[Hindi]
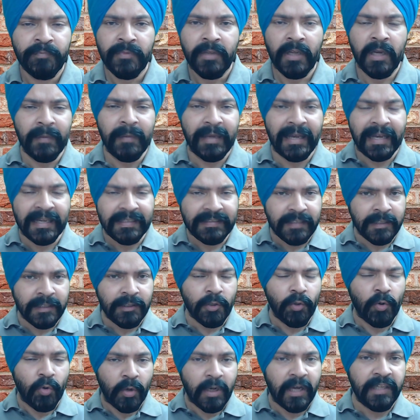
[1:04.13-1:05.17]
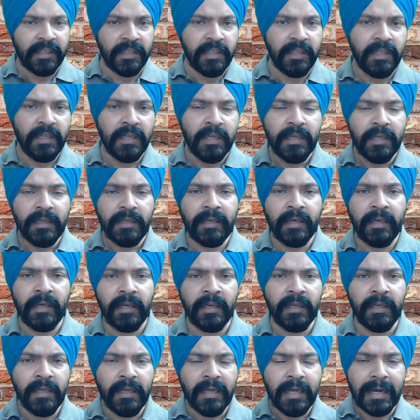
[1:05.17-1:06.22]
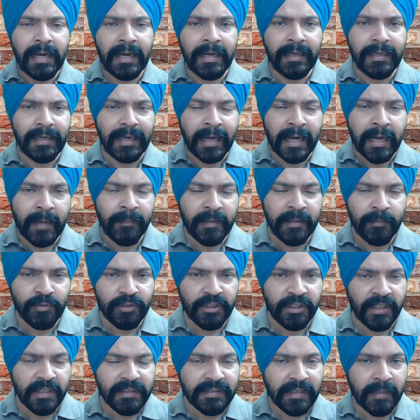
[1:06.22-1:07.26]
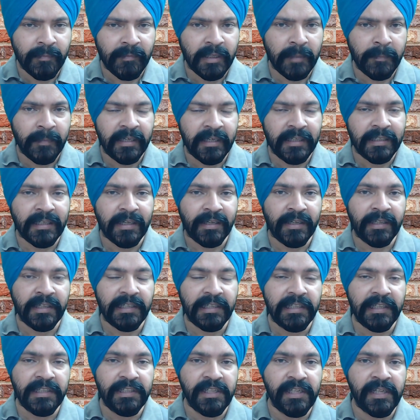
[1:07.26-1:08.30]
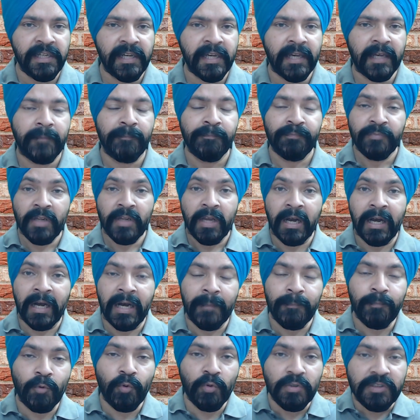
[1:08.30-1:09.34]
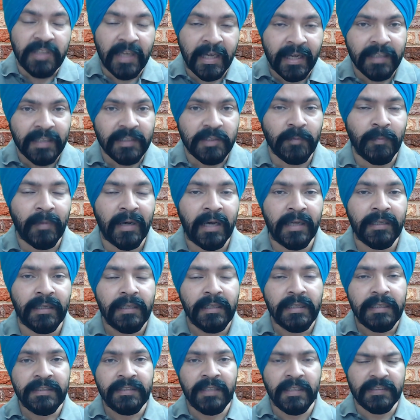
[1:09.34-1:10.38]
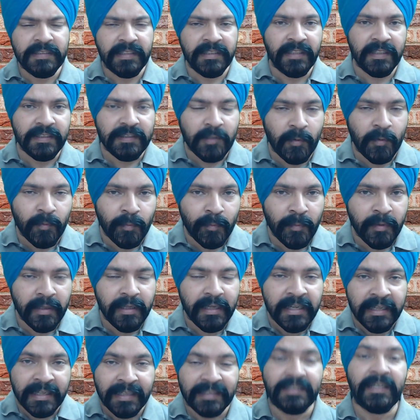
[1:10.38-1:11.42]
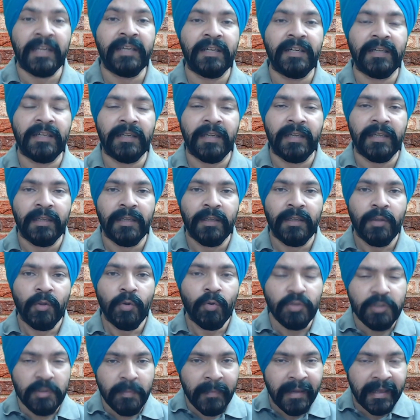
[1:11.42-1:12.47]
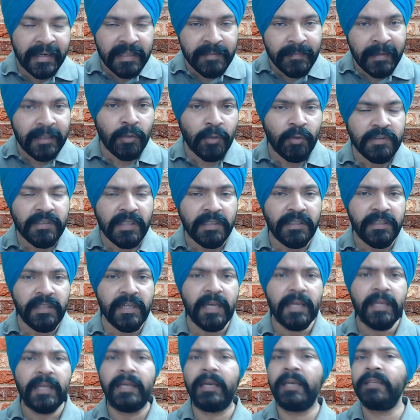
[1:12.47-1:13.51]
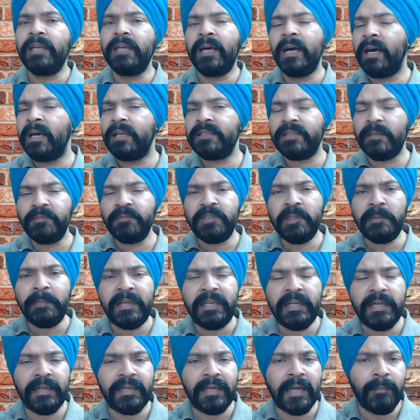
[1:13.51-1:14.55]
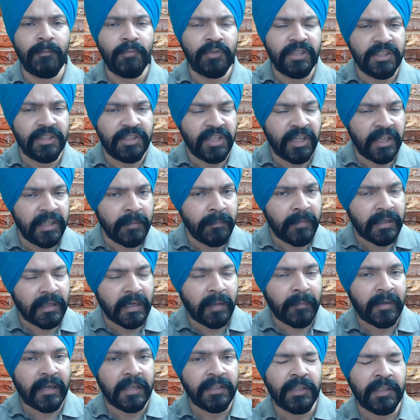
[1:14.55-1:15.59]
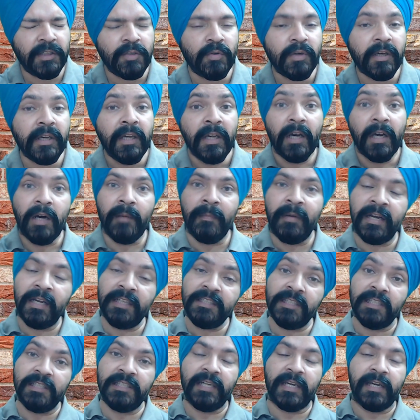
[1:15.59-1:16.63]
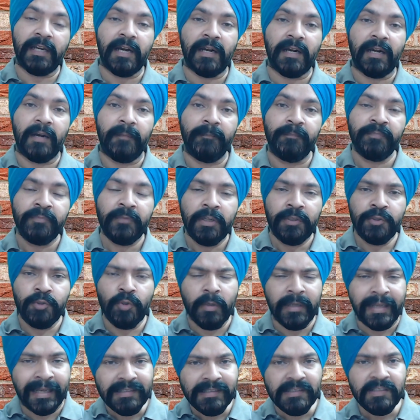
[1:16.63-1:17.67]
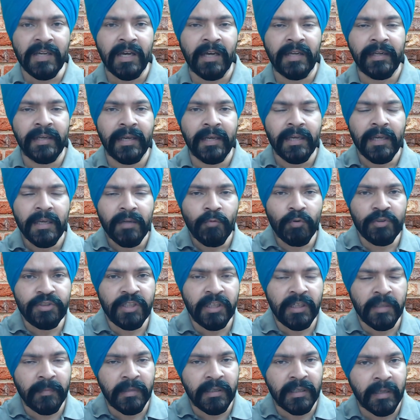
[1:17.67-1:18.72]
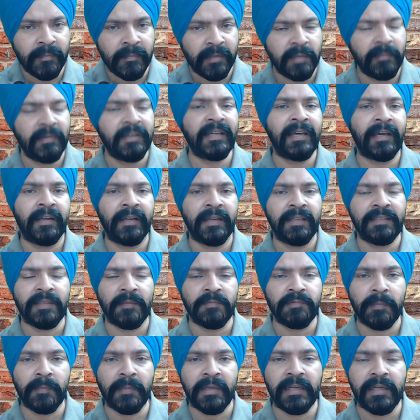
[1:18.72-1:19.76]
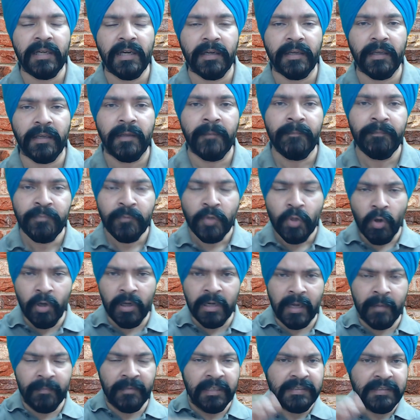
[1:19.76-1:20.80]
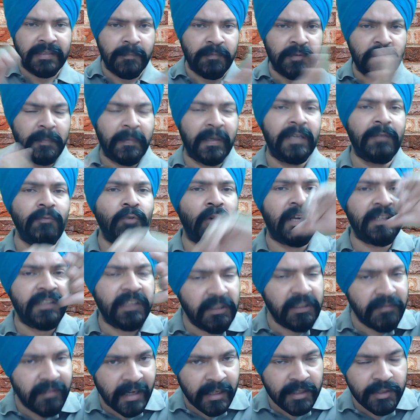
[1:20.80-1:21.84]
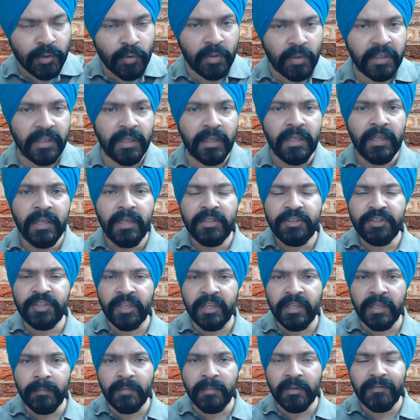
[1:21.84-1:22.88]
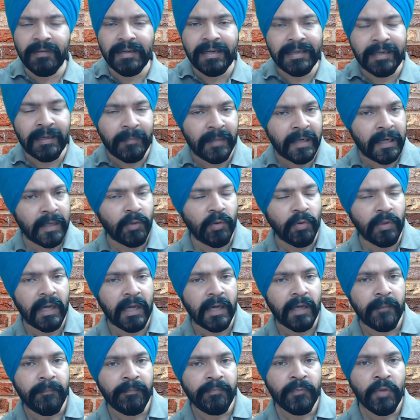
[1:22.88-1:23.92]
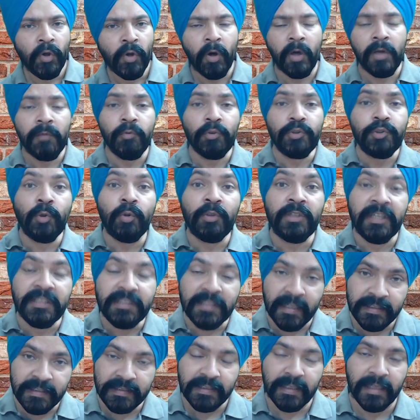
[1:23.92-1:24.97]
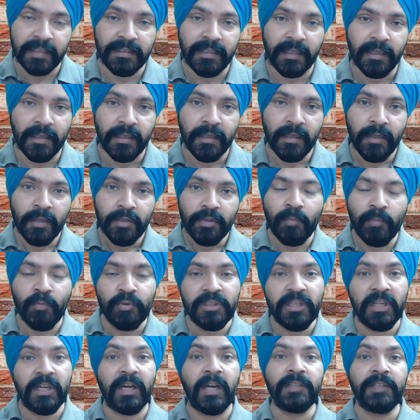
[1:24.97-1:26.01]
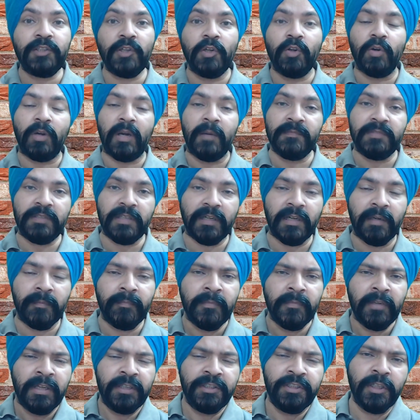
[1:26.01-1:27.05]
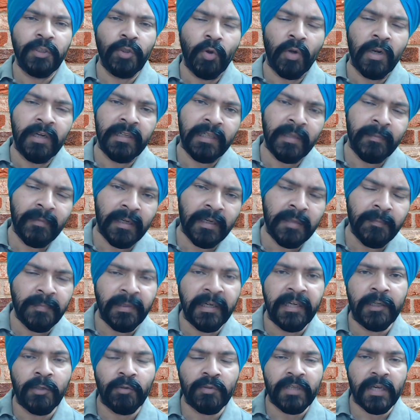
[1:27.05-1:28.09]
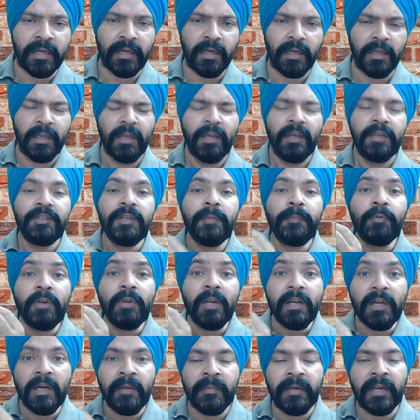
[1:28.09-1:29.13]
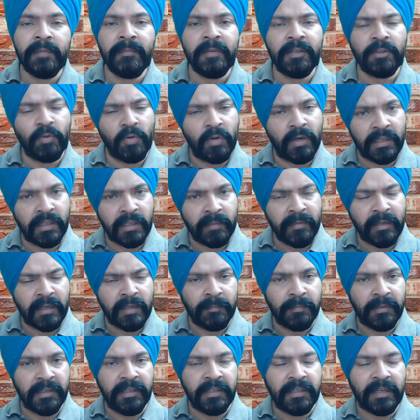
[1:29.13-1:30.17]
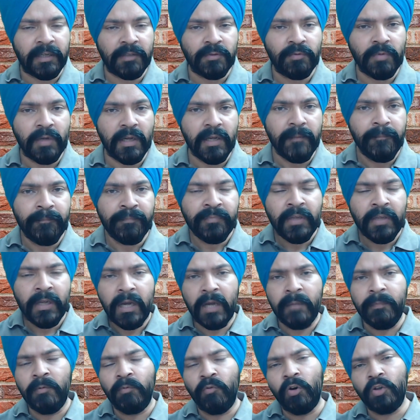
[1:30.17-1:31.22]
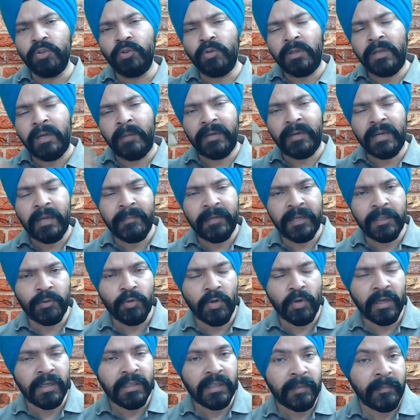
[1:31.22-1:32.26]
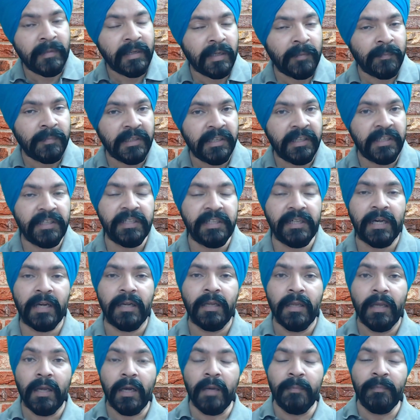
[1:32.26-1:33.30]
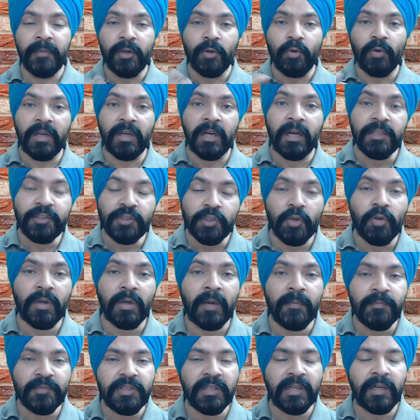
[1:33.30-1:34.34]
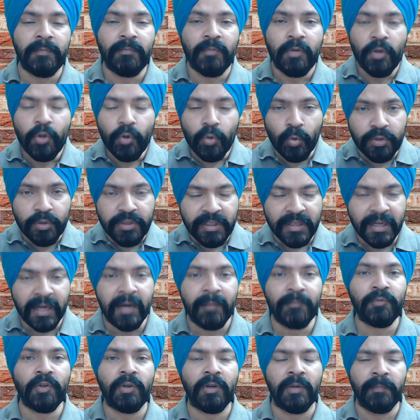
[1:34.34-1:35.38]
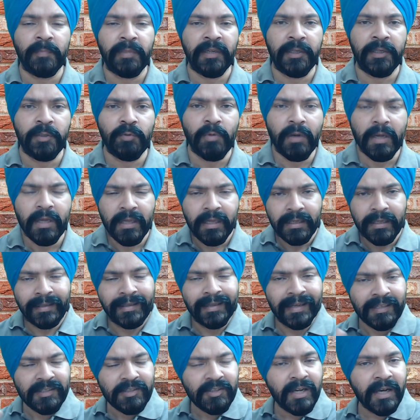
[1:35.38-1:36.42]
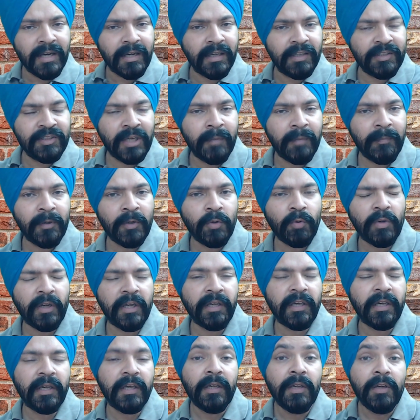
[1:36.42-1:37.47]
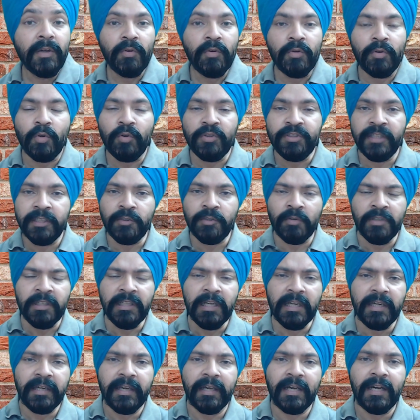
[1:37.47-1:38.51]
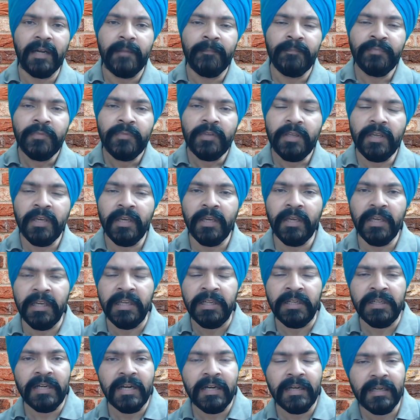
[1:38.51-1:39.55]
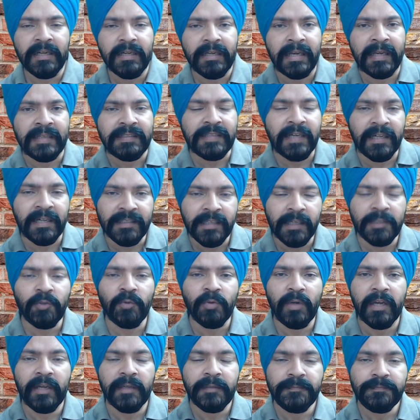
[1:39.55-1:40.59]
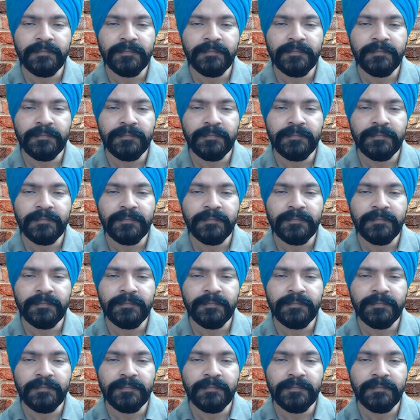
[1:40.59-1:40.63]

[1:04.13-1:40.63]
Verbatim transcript: अब ऐसा तो होगा नहीं कि अगर आपने मुझे दस कमरे पेंट करने के लिए दिए हैं आपको सारा सामान दस के दस काउंट में इकट्ठा ही रखना है कुछ मैनेजमेंट हो सकती है कहता हाँ सबसे पहले अगर आप मुझे छः नंबर कमरा दे दोगे हमारा चल जाएगा काम जो गेस्ट आने हैं वो छः नंबर कमरे में ठहरेंगे सबसे पहले आके और हमने सबसे पहले वो आधी दीवार छोड़कर छः नंबर वाला कमरा खोला और वो छोटे साइज का था तो मुझे लगा चलो कम से कम ये दो घंटे में कंप्लीट हो जाएगा ये पूरा कमरा ही मैं दो घंटे में कंप्लीट कर दूंगा अब वो कमरा मैंने दो घंटे में कंप्लीट किया अब मेरे को लगा चलो कम से कम कुछ काम तो कंप्लीट हुआ गेस्ट आकर जहां पर रुकेंगे उनको ये तो नहीं लगेगा कि इनका घर ऐसा आधा दूर है